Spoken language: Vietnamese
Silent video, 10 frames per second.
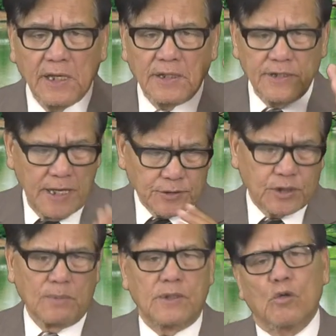để
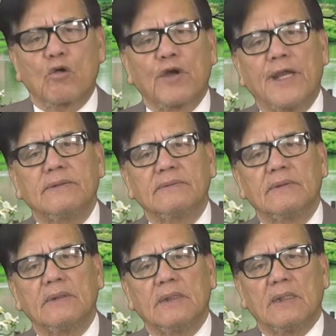chiếm được Ukraine
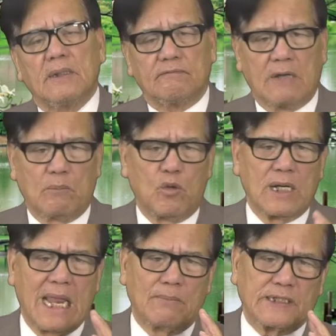và muốn
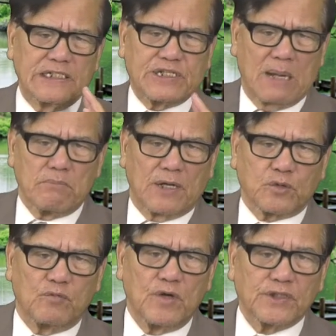làm cái dằn mặt
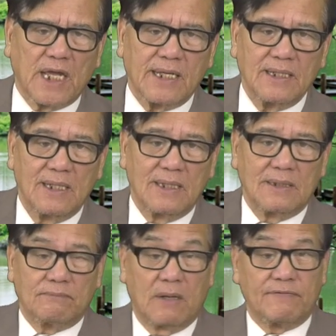cho phương Tây,
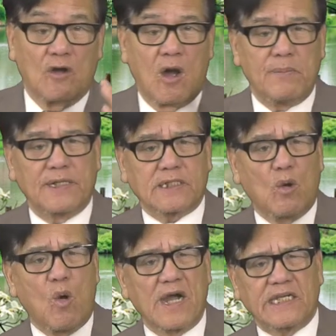bởi vì họ biết rằng
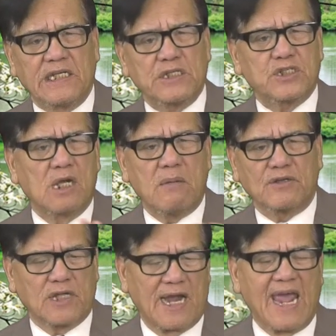Hoa Kỳ chưa bao
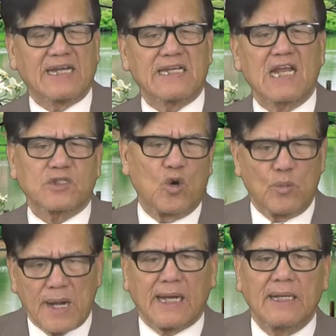giờ hèn nhát như
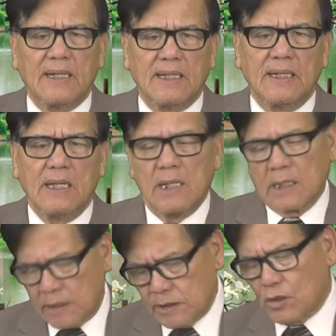hôm nay.
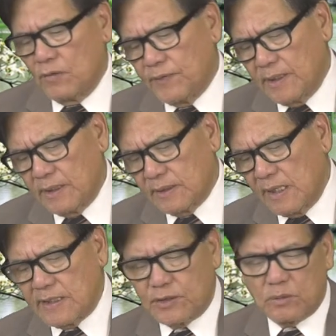Kính thưa quý vị, đến
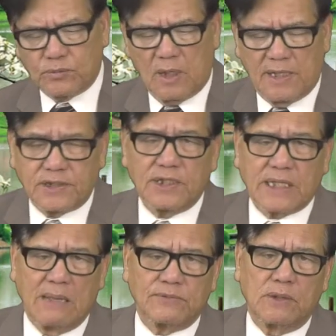đây chúng tôi lại xin
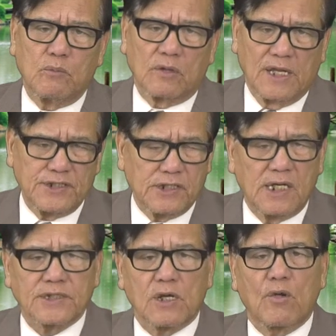tạm dừng một lần nữa,
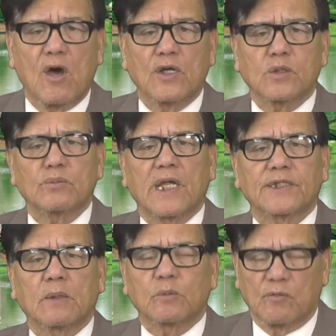sau đó chúng ta
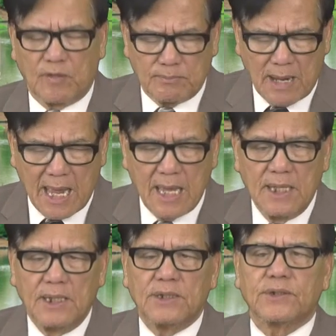tiếp tục phần ba.
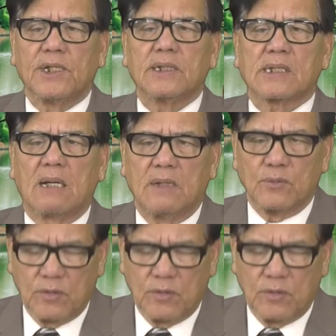Xin cảm ơn quý